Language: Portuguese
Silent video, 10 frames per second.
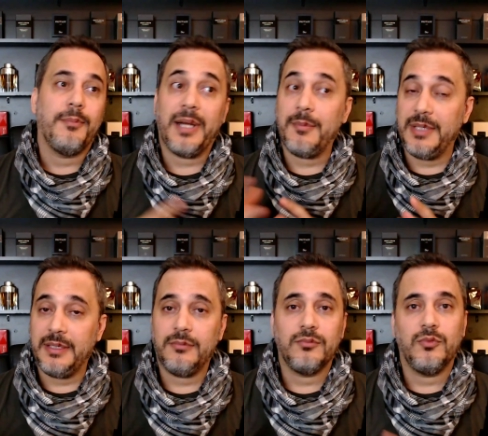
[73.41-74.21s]
para
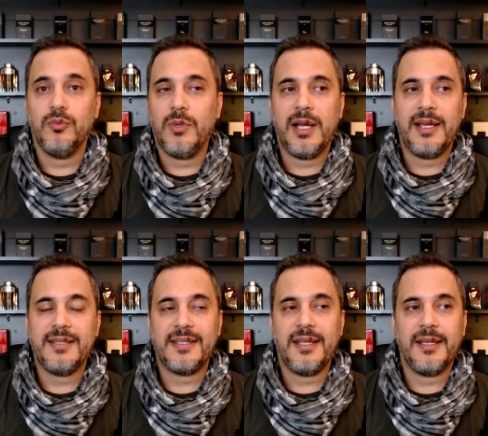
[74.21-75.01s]
mim uma
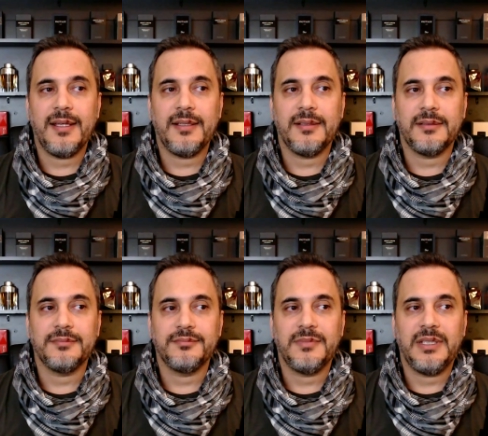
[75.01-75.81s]
resenha